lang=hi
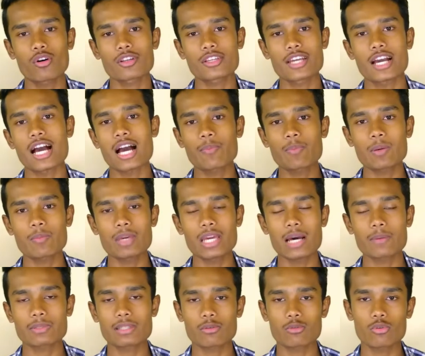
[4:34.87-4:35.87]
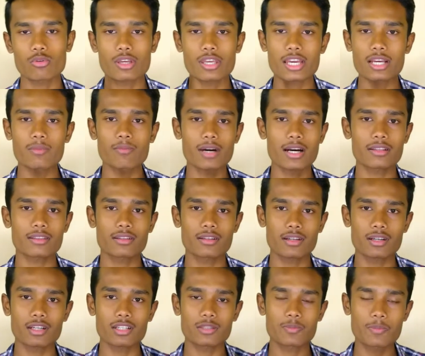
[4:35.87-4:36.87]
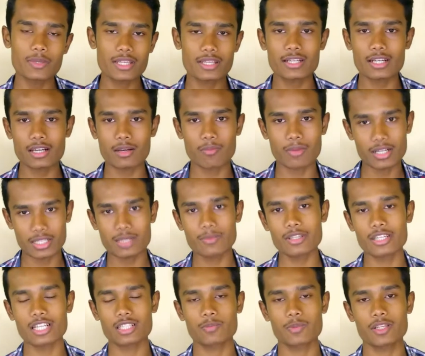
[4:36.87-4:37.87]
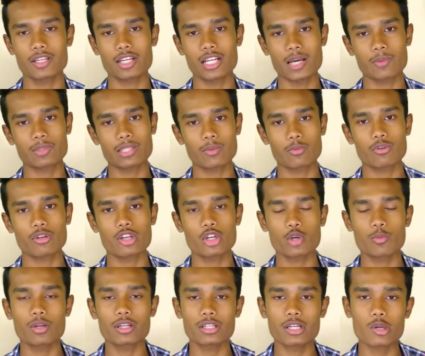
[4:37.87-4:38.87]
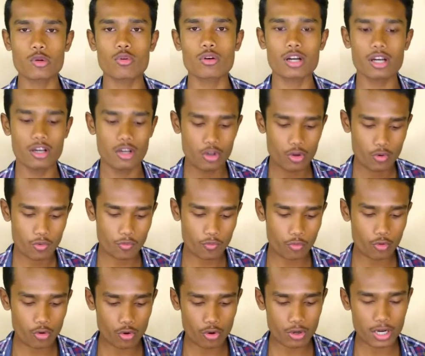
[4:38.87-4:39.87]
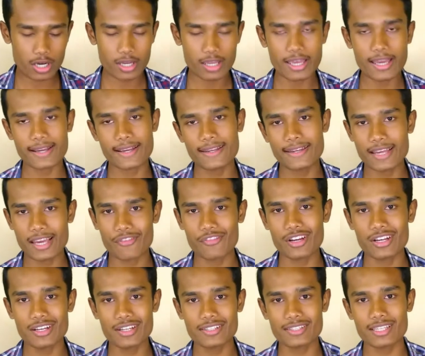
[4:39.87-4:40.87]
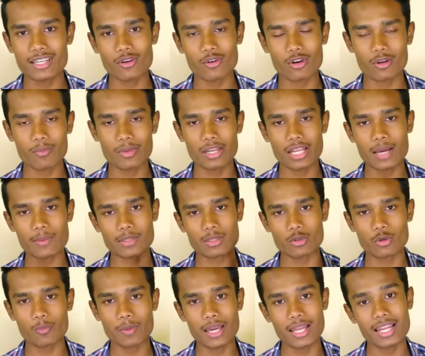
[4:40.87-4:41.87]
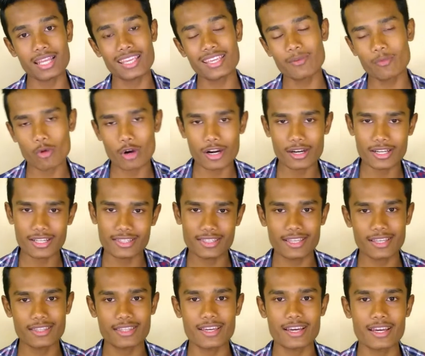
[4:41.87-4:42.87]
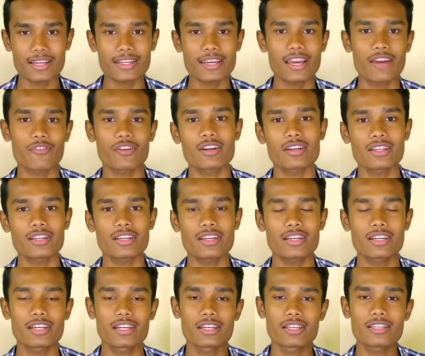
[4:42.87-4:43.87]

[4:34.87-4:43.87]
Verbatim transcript: और यहाँ पे मैं आप सबको एक मात्र स्पीकर मल्टीमीडिया स्पीकर आप सबको रिकमेंड करूंगा वो होगा अगेन एफ एन डी से और मैंने आप सबको पहले ही वार्निंग दे दिया है कि एफ एन डी ने